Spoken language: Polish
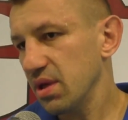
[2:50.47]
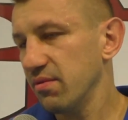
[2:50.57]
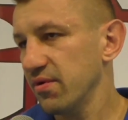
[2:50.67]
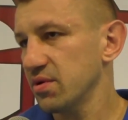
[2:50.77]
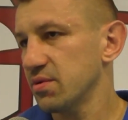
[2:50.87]
nie
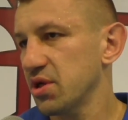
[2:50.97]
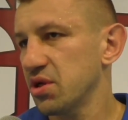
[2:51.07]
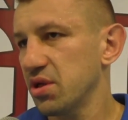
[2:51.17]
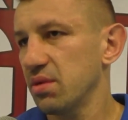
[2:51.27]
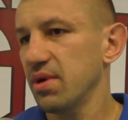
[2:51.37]
mówiąc
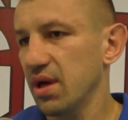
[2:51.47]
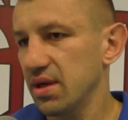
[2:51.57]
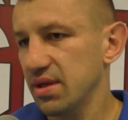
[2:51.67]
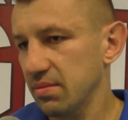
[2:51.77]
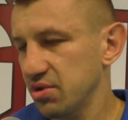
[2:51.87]
przeciętnymi,
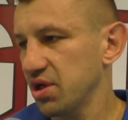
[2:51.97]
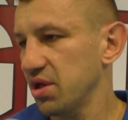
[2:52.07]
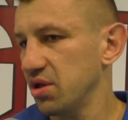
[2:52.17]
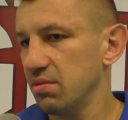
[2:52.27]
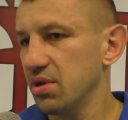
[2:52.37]
ale tam
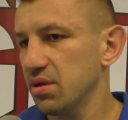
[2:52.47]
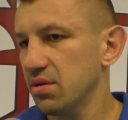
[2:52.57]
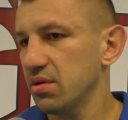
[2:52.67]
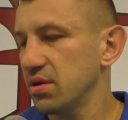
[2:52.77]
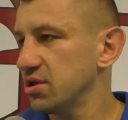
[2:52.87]
średnimi, no
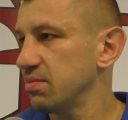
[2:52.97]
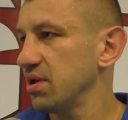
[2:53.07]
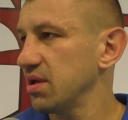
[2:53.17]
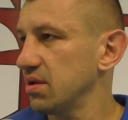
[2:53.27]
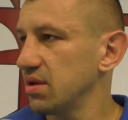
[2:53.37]
to nic
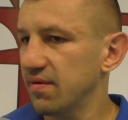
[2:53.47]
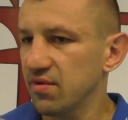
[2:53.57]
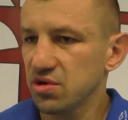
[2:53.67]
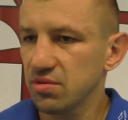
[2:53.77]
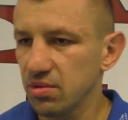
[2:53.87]
mi nie
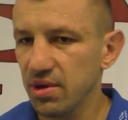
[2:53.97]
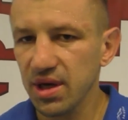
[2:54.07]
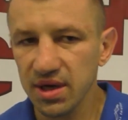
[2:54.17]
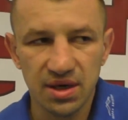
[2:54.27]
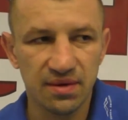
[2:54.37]
wnoszą do mojej
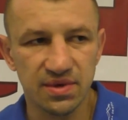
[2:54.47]
kariery,